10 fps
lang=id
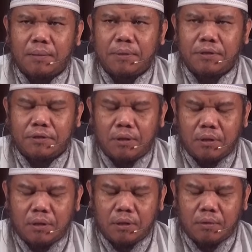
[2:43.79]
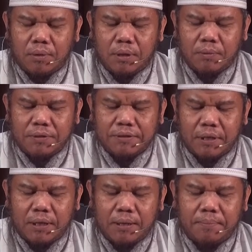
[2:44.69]
Nabi Shallallahu Alaihi
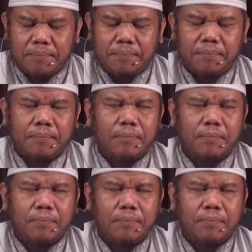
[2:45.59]
Wasallam,